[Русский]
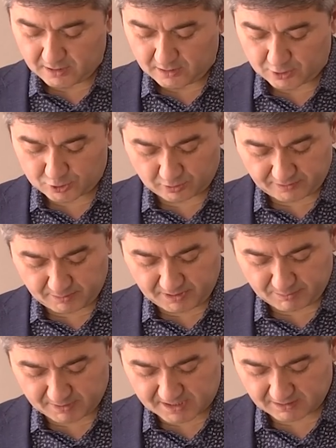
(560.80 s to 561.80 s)
Что вы
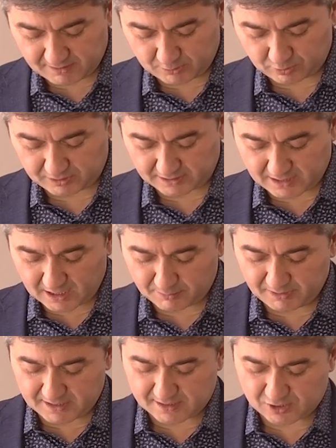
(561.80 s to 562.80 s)
мне посоветуете, как
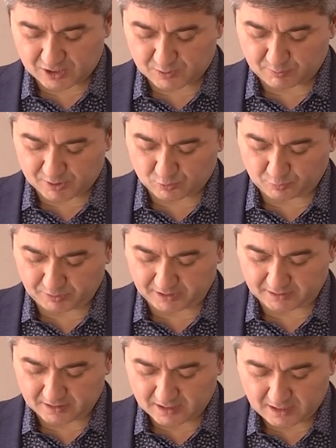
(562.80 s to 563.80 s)
мне сейчас
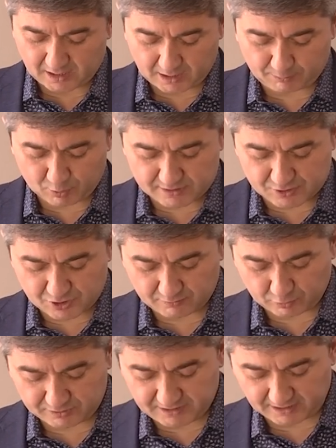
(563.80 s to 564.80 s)
поступить, а после
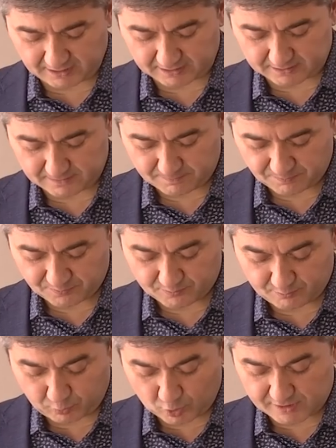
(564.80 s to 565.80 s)
чего делать?
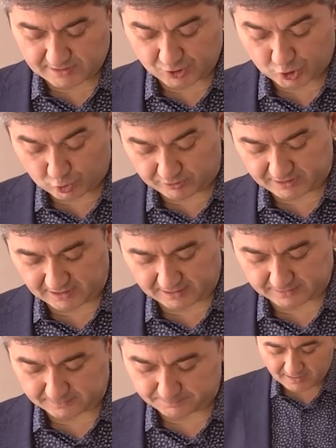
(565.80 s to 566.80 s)
После, что делать?